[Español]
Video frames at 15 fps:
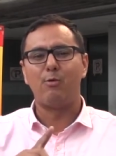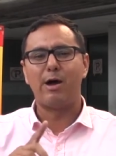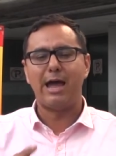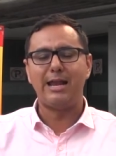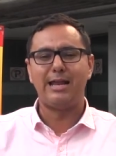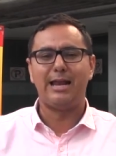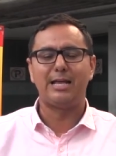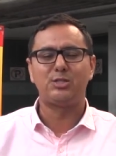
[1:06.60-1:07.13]
nueva
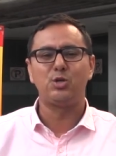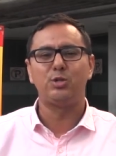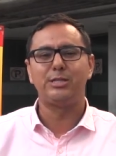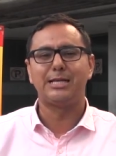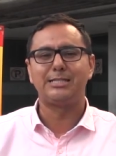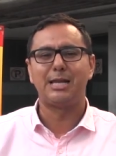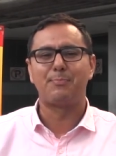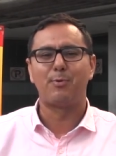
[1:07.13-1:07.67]
generación
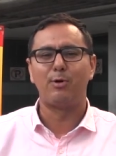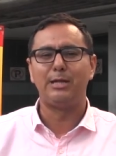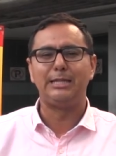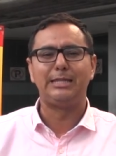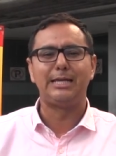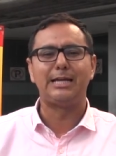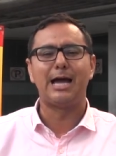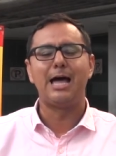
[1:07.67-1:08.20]
de hacer
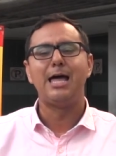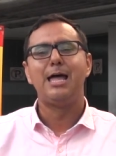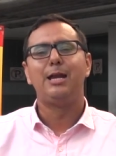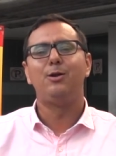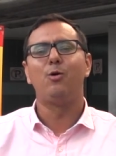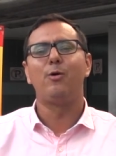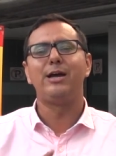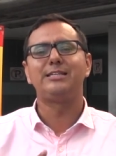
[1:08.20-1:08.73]
política
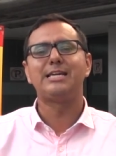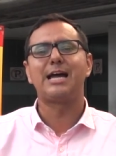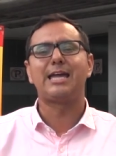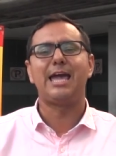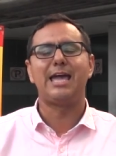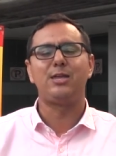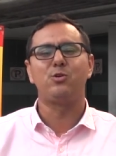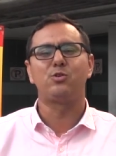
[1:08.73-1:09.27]
no es
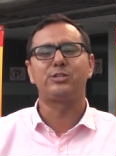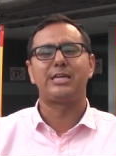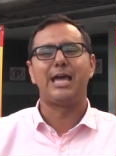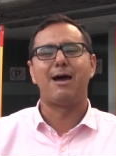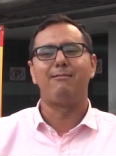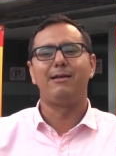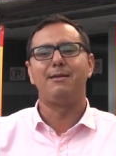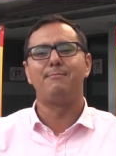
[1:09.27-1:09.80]
aquellos que
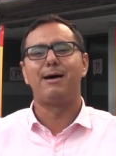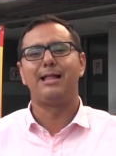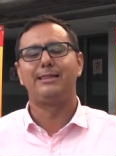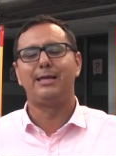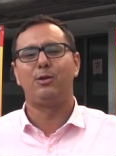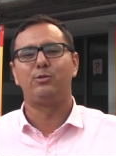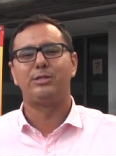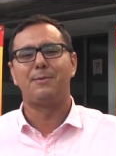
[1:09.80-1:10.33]
hablen mal
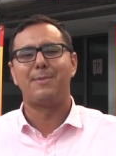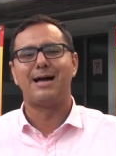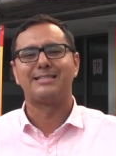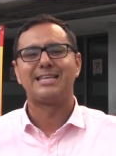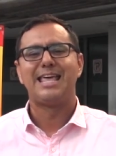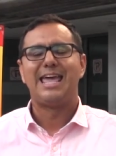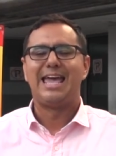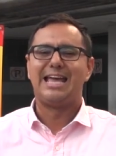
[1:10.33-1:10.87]
de los
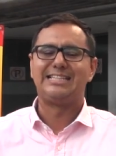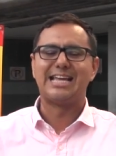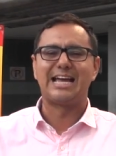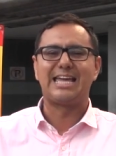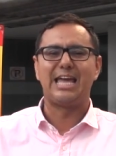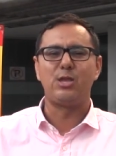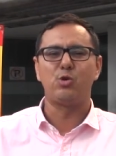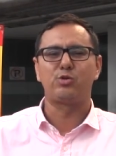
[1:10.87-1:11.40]
demás, es
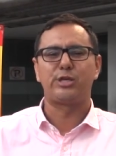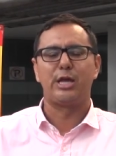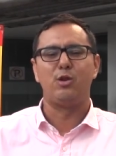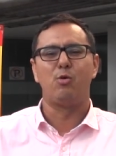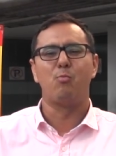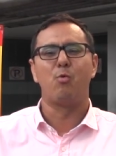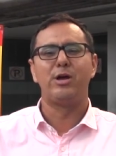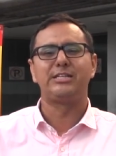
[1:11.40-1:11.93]
aquellos que
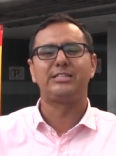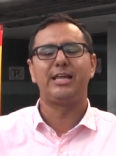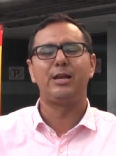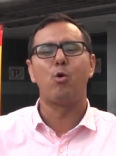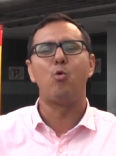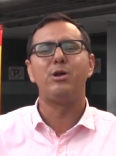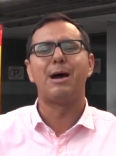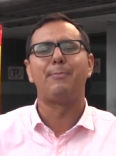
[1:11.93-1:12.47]
nos
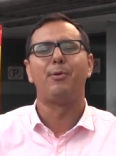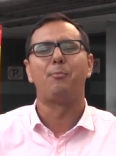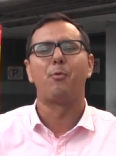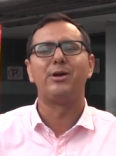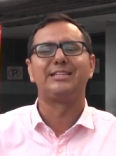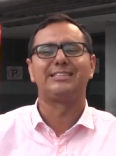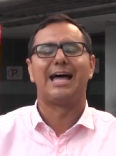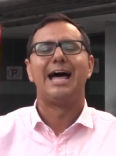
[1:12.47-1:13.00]
muestren una
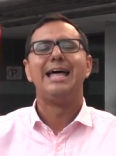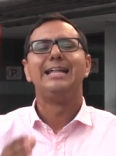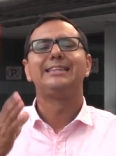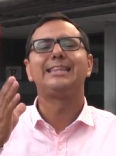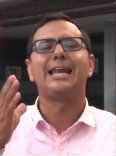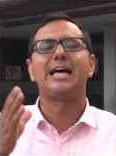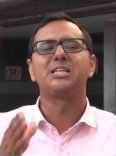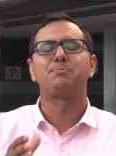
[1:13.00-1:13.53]
propuesta
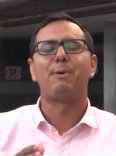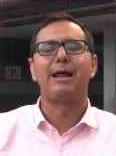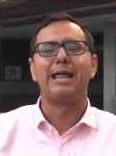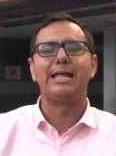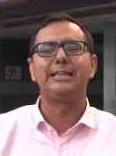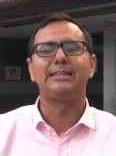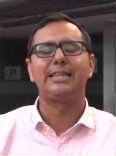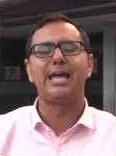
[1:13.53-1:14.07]

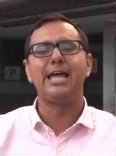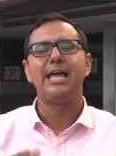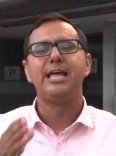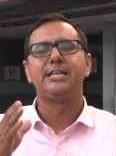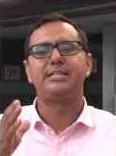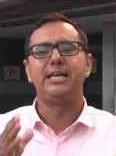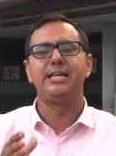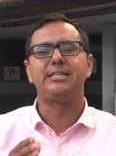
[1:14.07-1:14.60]
transparente,
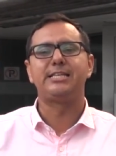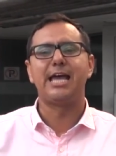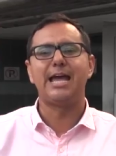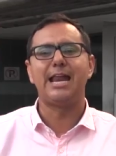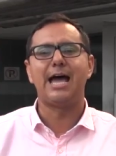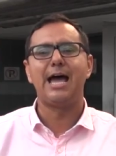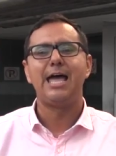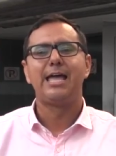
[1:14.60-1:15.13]

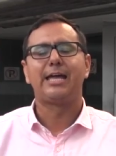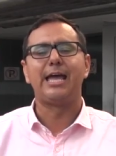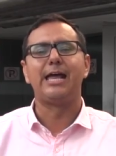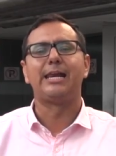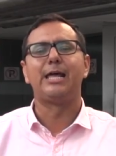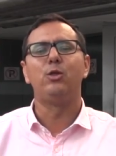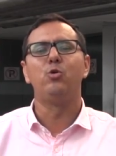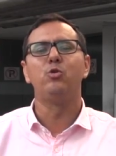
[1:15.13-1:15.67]
sincera,
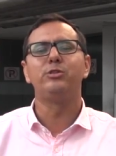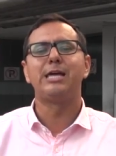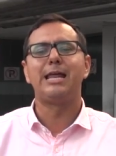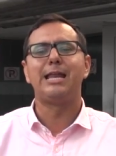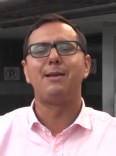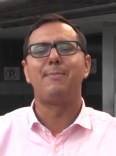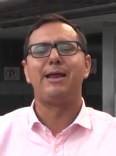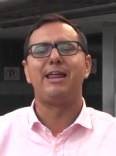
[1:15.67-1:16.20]
que redunde
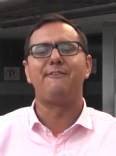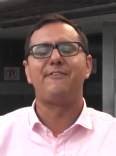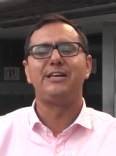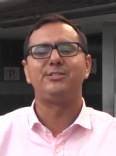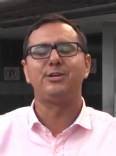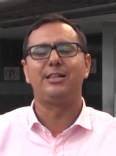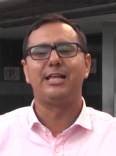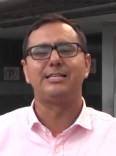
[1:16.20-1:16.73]
en el
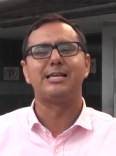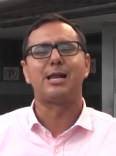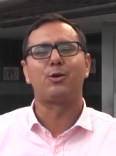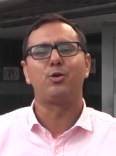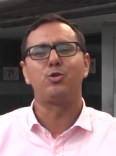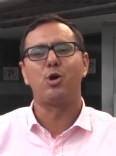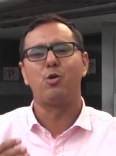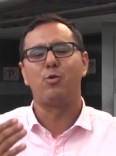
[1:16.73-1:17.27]
beneficio y el
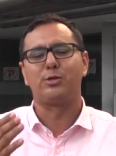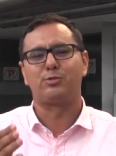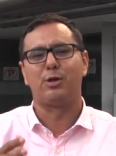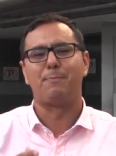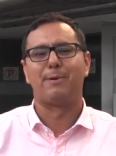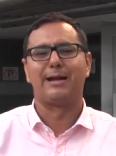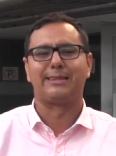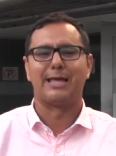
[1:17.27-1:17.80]
desarrollo de nuestro
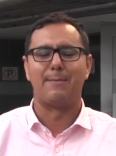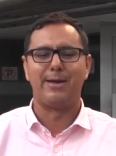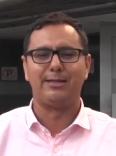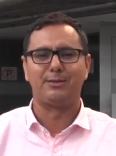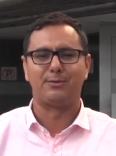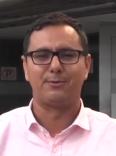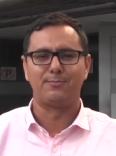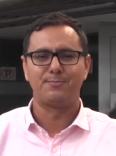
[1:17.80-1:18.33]

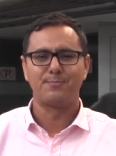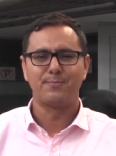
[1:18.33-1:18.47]
departamento.